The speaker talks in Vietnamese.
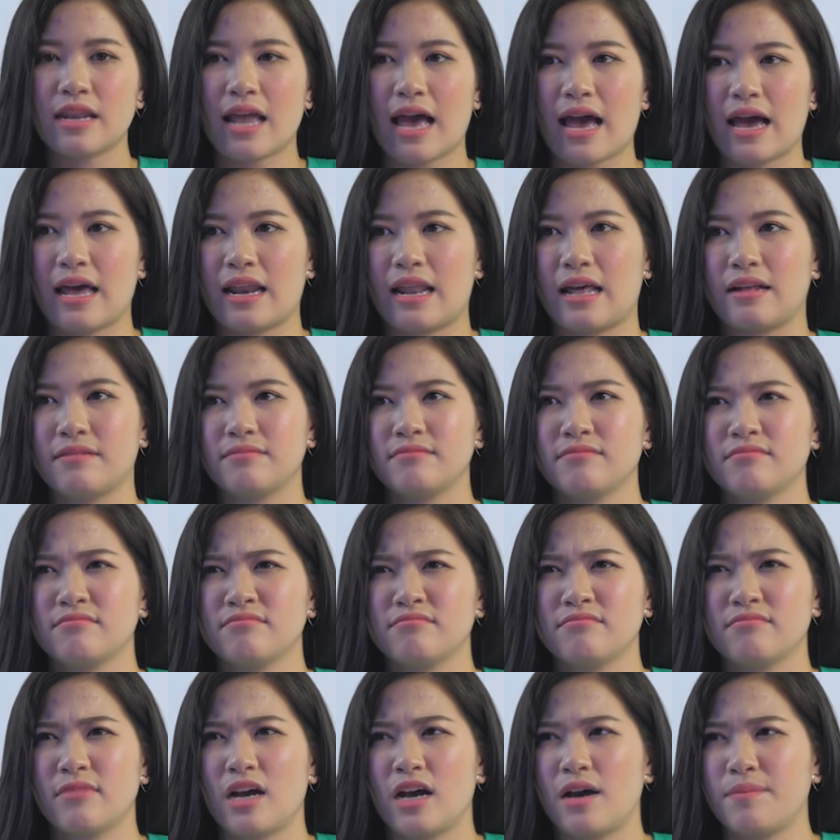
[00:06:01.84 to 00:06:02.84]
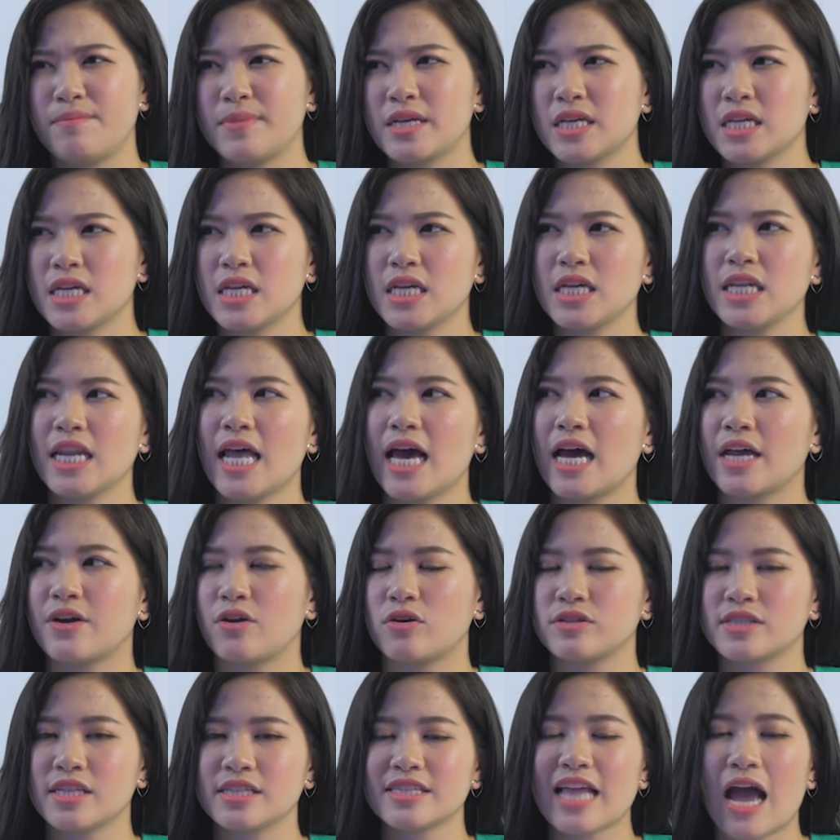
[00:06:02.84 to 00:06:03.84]
là mình nghĩ là
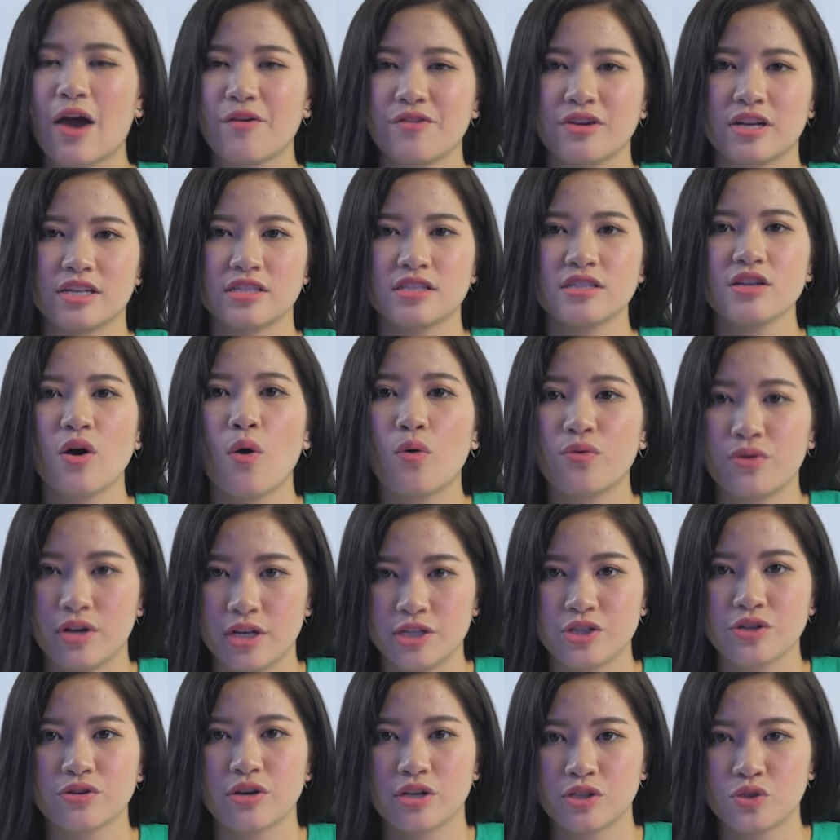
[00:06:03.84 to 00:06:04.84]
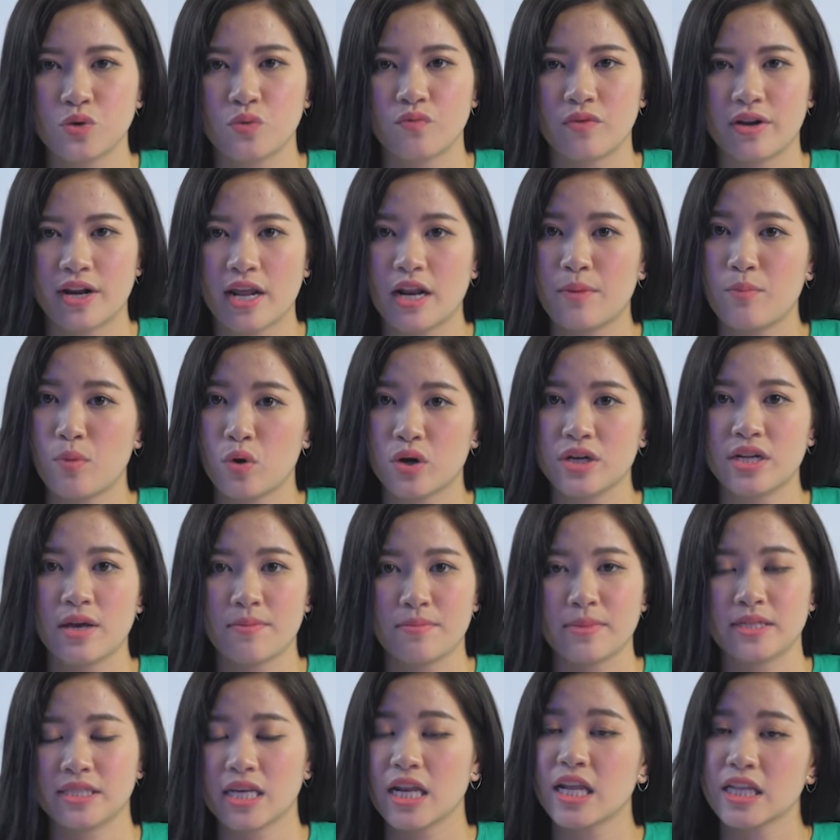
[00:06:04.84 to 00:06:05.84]
nó sẽ tạo được cái sự ổn định cho người dùng, và đây là một cái điểm
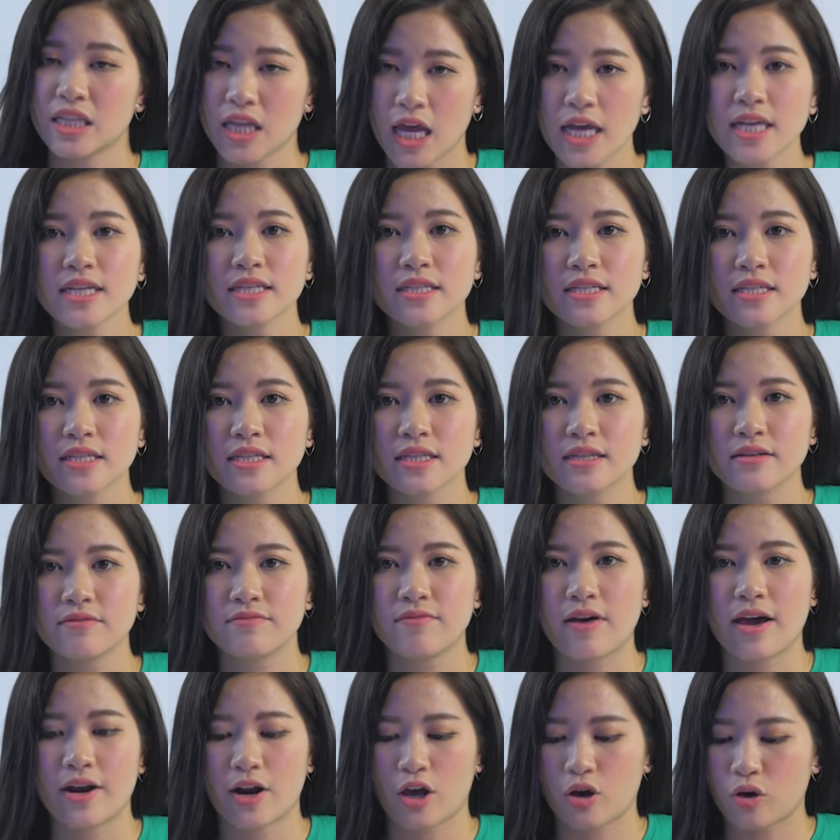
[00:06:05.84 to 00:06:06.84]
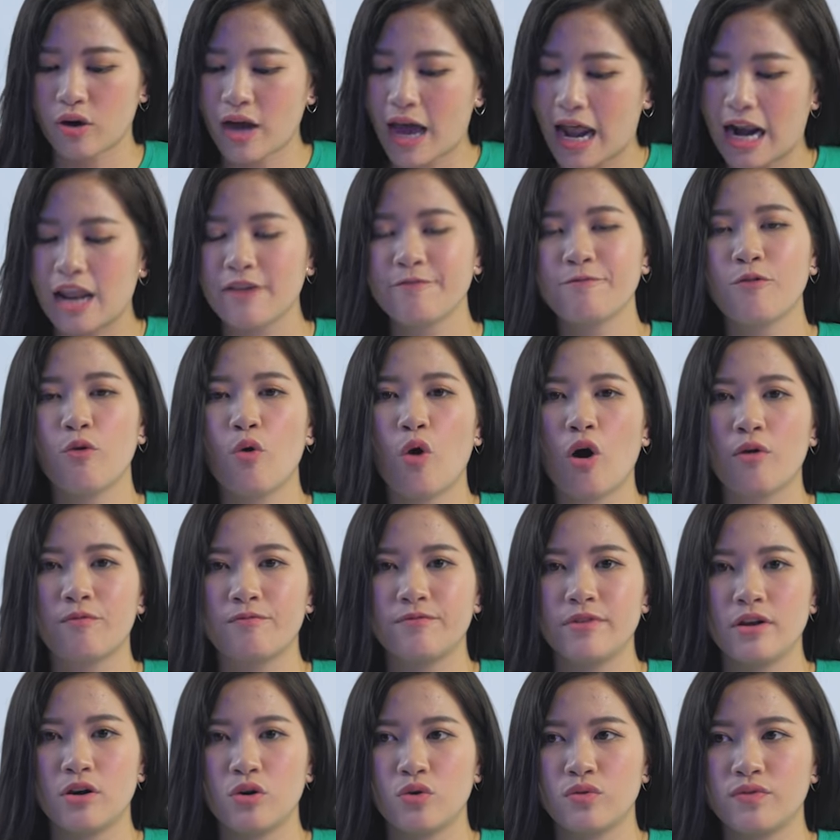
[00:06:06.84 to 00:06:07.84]
mình rất là thích và nó khá là phù hợp
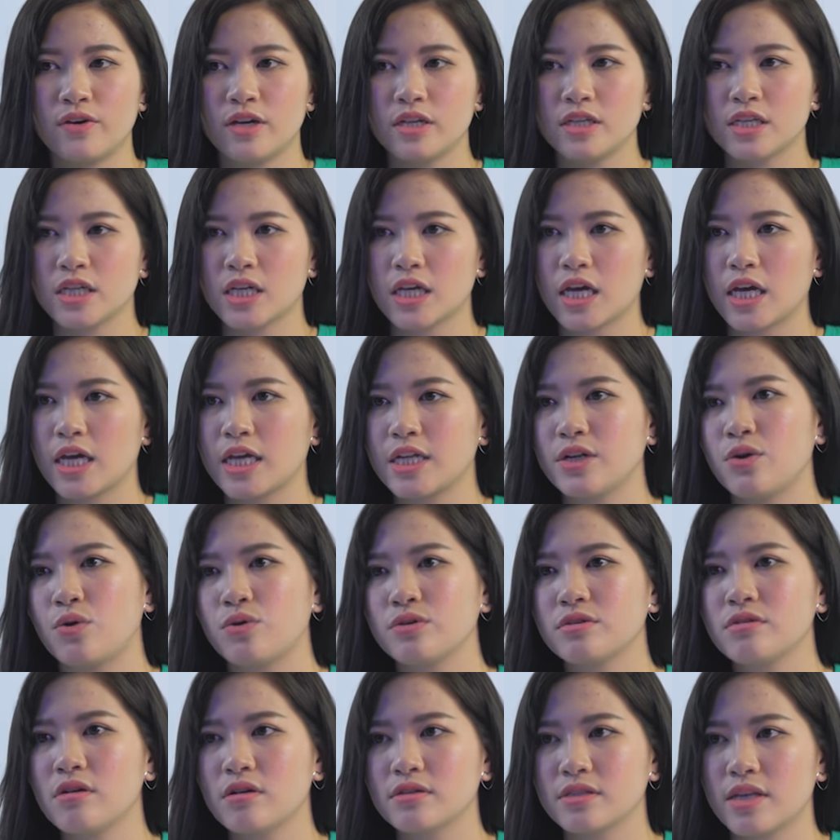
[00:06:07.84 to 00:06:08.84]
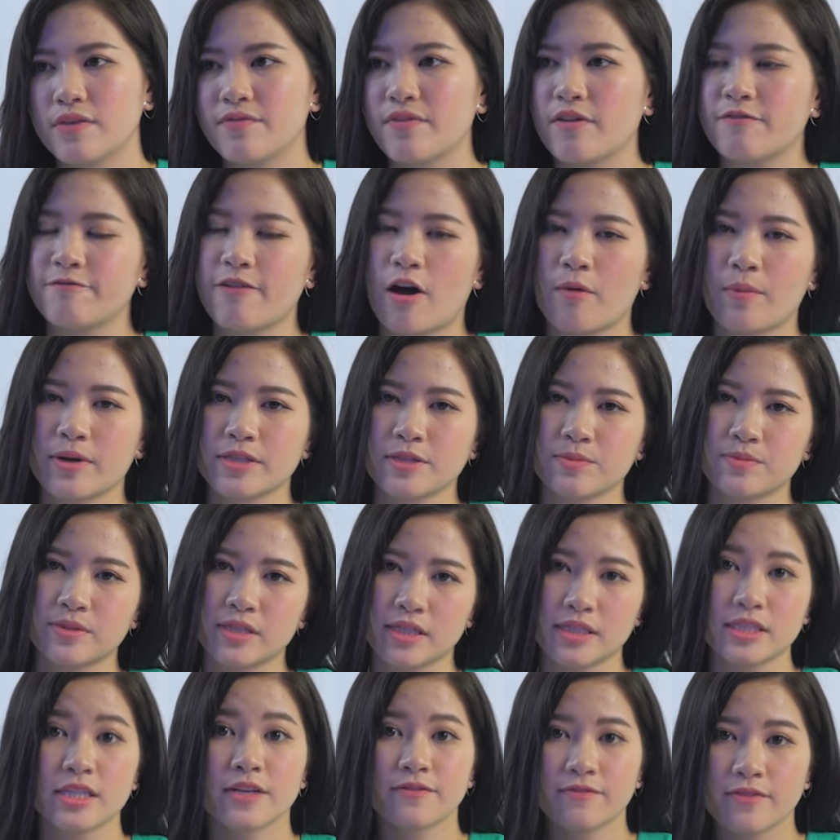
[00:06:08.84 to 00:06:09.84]
đối với những cái đối tượng dân văn phòng hay
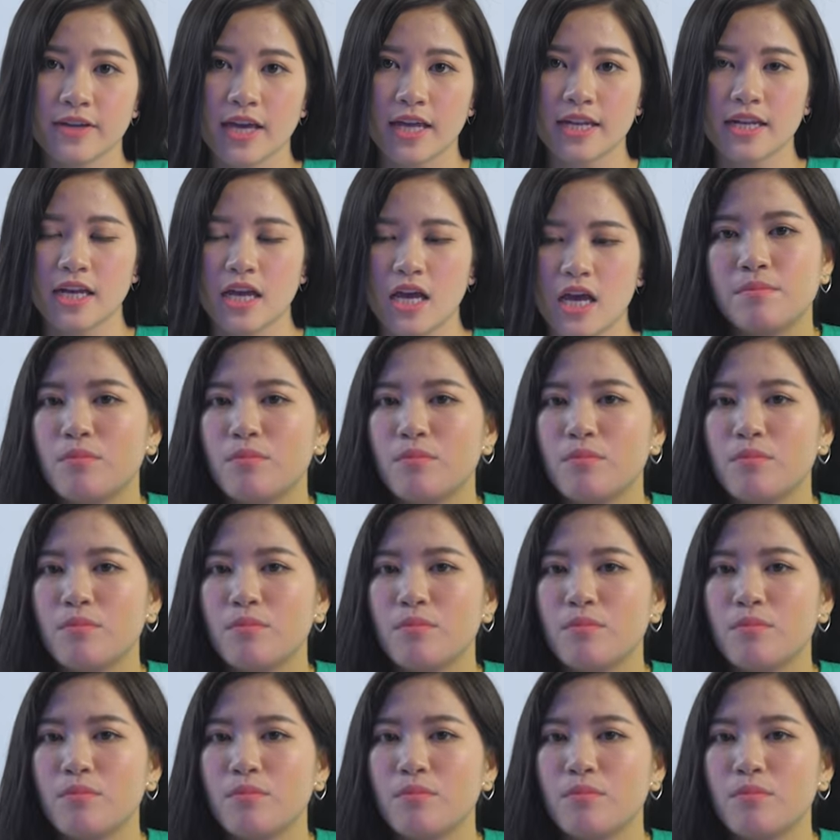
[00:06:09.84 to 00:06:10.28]
sinh viên.